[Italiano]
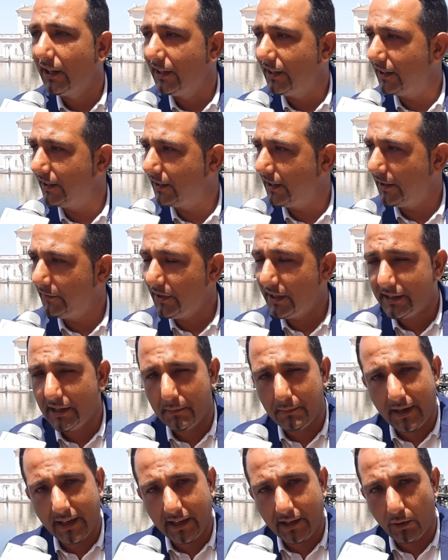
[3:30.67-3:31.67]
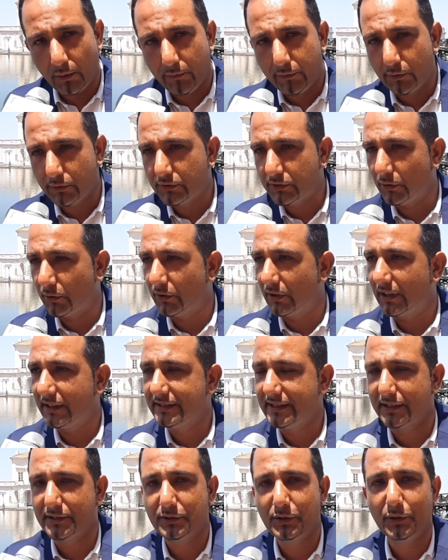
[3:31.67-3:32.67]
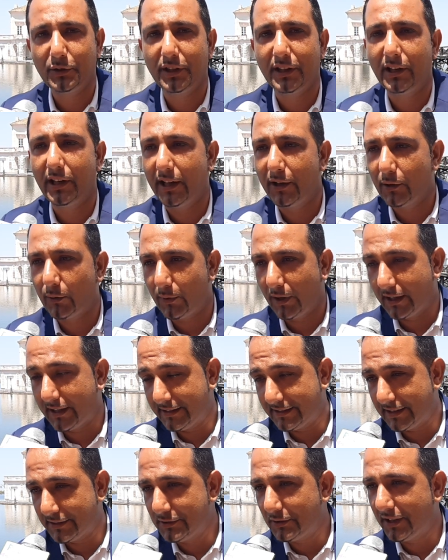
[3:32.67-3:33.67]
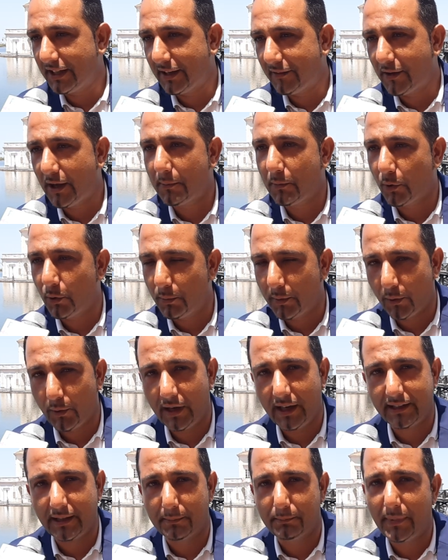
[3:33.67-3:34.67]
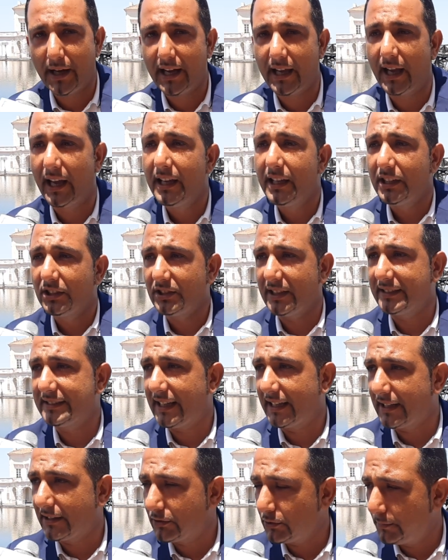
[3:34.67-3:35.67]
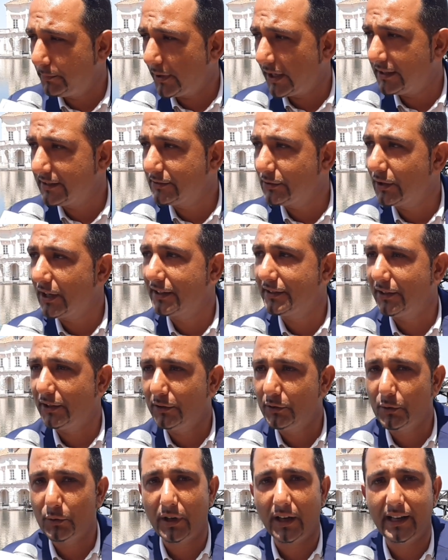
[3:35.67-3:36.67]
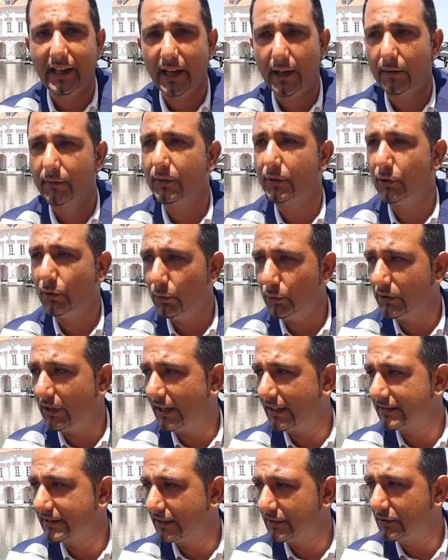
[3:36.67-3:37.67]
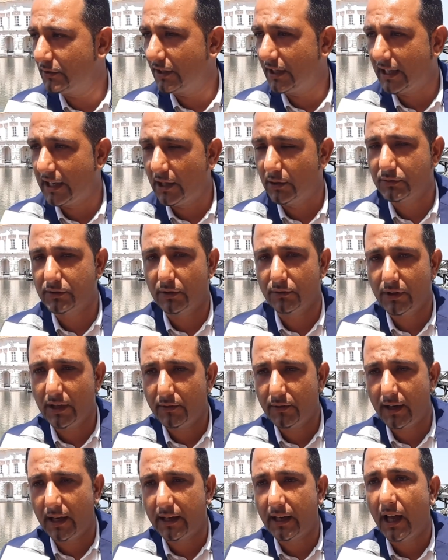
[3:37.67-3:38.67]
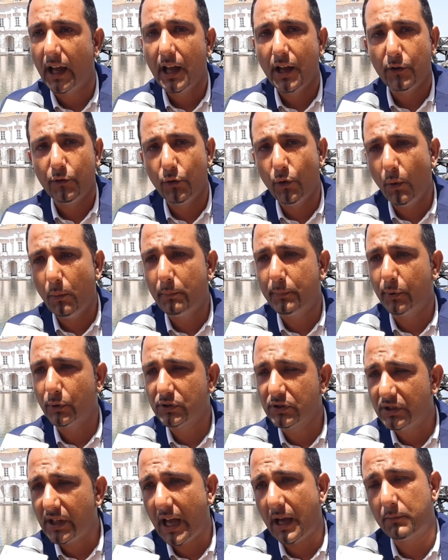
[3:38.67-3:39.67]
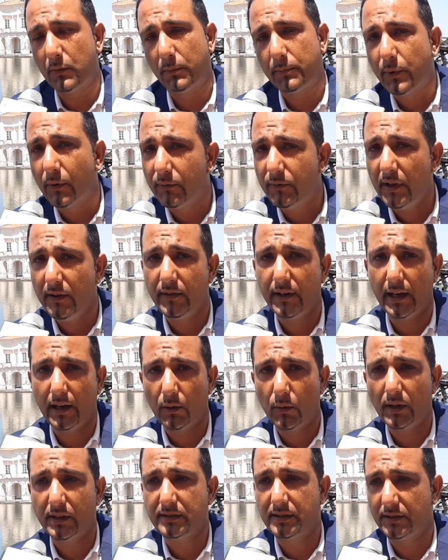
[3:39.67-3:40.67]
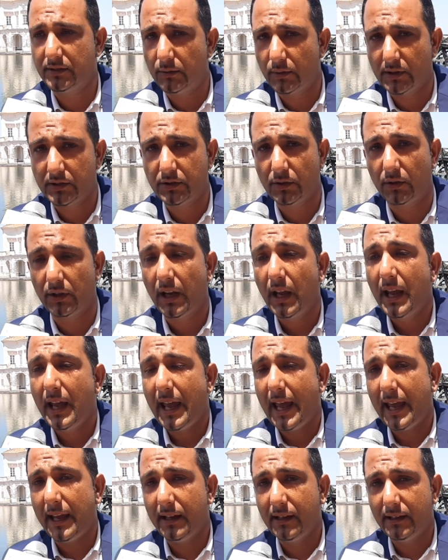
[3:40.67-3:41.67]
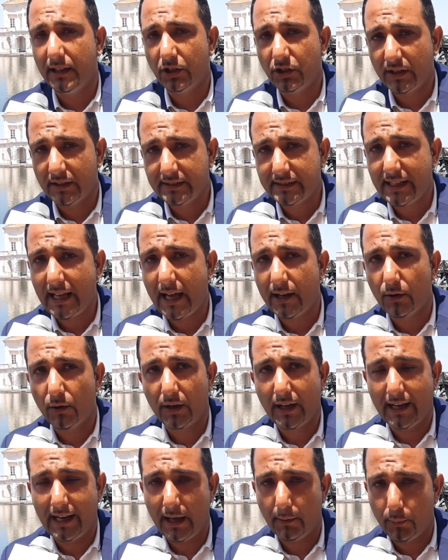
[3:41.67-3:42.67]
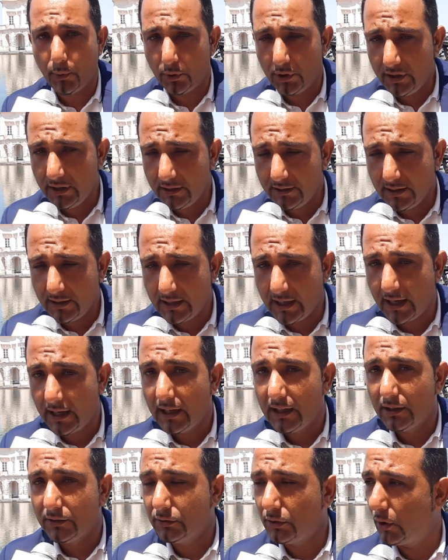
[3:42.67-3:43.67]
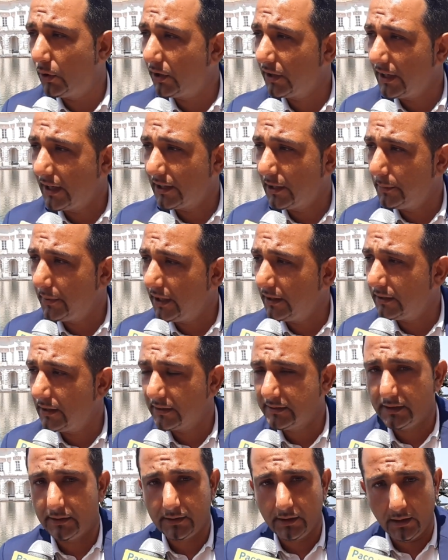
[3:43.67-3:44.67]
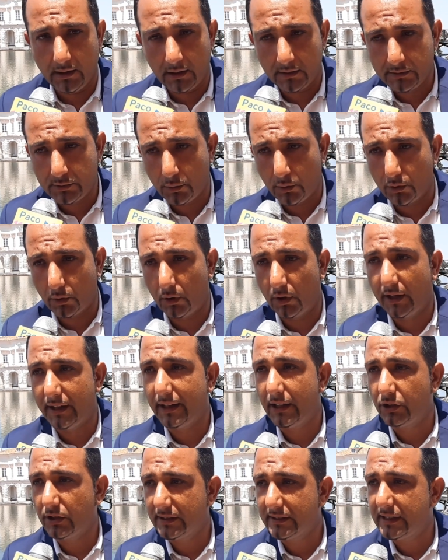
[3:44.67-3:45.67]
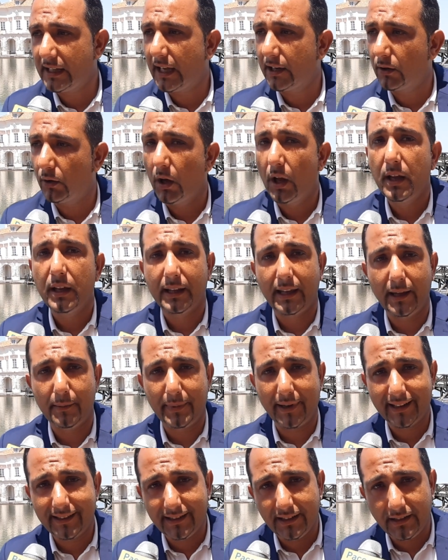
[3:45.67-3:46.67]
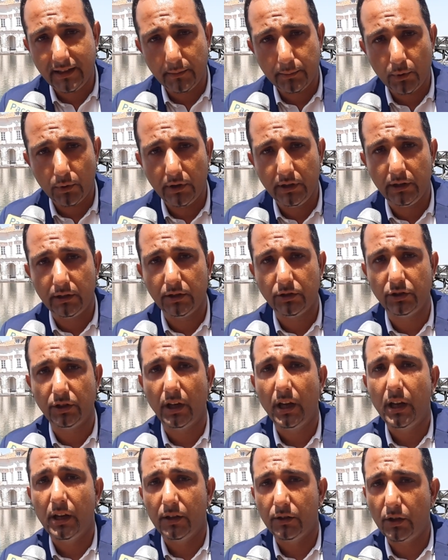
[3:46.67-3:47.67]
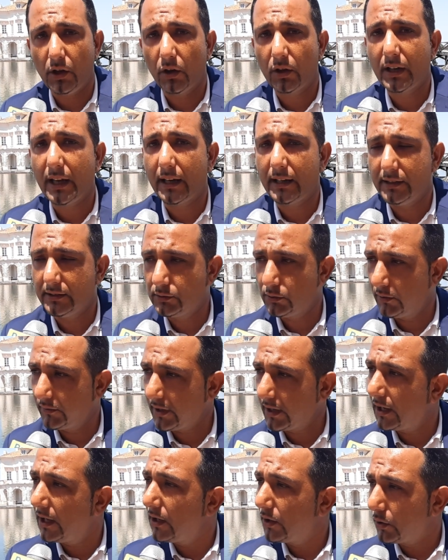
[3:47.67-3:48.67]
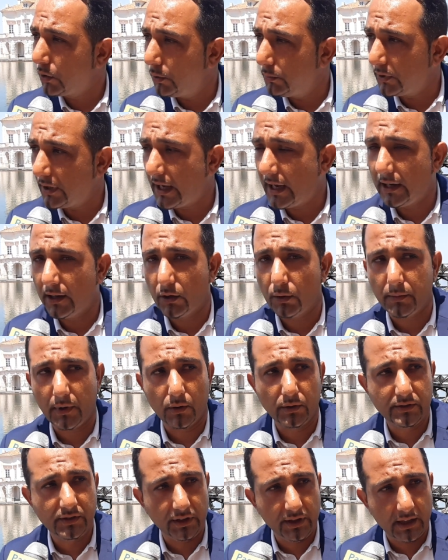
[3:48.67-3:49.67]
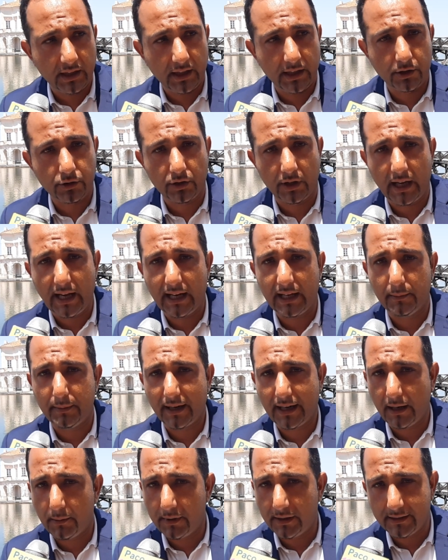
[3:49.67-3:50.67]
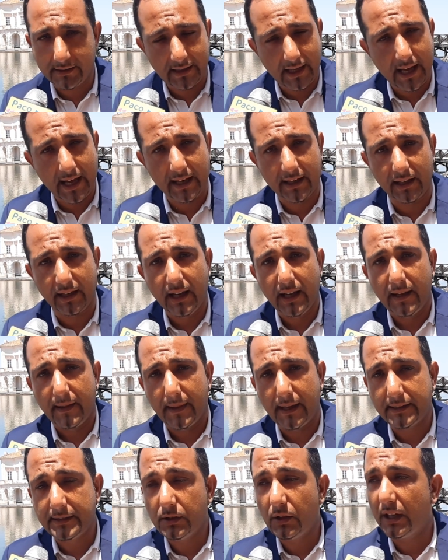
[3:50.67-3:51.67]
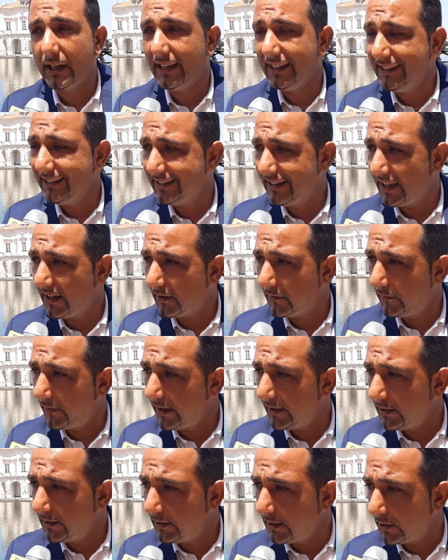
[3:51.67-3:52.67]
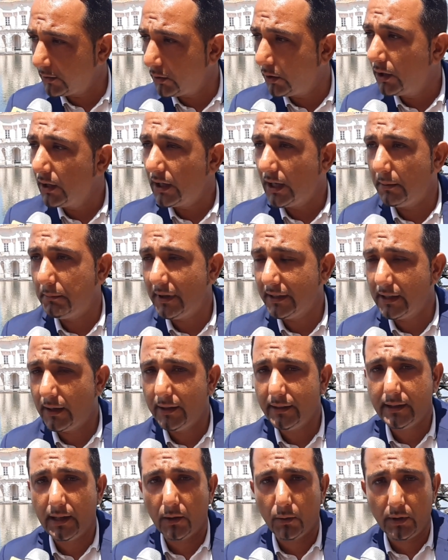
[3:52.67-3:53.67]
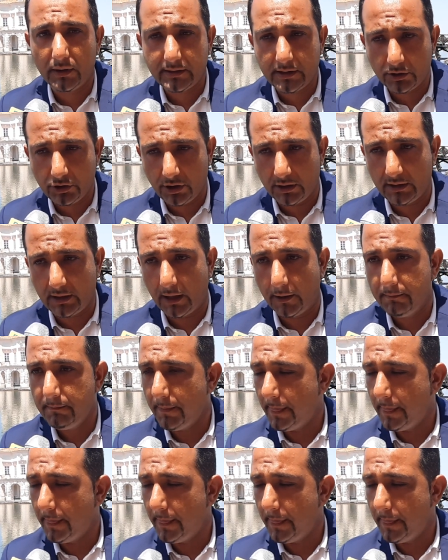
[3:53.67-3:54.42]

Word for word: Eh, le vie del mare non funzionano, le stazioni, le, qualche stazione che avevamo come quella di Baia c'è stata soppressa, ora addirittura l'EAV chiude la stazione a causa di una frana. Non possiamo più vivere in queste situazioni situazioni. È necessario che la politica torni a riprendersi il suo ruolo, è necessario che i partiti politici, gli organi sovracomunali come i consiglieri regionali, parlamentari, nazionali intervengano immediatamente in questa città.